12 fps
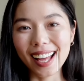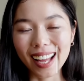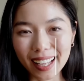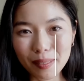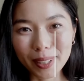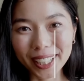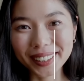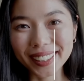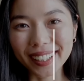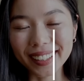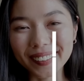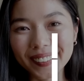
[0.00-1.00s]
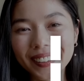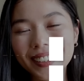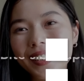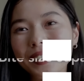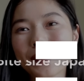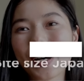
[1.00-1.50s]
はい、皆さんこん
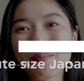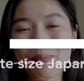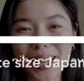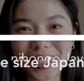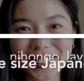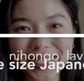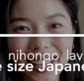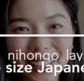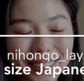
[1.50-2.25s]
にちは。バイトサイ